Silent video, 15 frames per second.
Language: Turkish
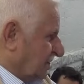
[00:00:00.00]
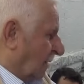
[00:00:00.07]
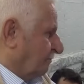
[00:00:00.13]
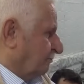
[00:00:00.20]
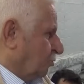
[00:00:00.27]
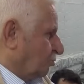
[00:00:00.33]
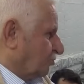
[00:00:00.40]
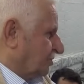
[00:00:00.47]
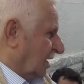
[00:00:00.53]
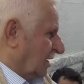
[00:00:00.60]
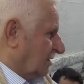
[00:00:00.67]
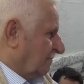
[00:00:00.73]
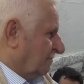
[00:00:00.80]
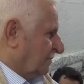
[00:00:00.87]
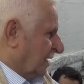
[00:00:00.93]
Yapmıyorsak
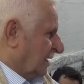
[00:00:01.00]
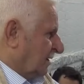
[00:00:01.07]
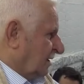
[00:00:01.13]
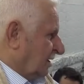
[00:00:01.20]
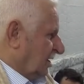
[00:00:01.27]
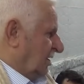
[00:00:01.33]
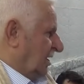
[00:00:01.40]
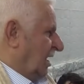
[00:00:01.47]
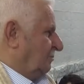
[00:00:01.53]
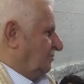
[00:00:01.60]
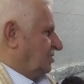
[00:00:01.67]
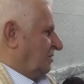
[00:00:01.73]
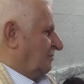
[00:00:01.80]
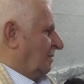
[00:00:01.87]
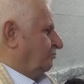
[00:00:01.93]
yine bir
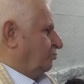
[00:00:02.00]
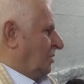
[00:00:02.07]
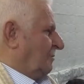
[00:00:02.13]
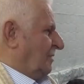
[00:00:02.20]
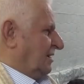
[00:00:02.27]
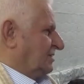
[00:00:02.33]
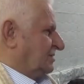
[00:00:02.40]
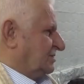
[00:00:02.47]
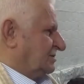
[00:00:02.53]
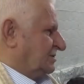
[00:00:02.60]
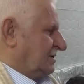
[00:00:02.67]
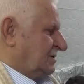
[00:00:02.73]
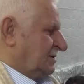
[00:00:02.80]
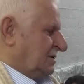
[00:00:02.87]
cevap bulamayız.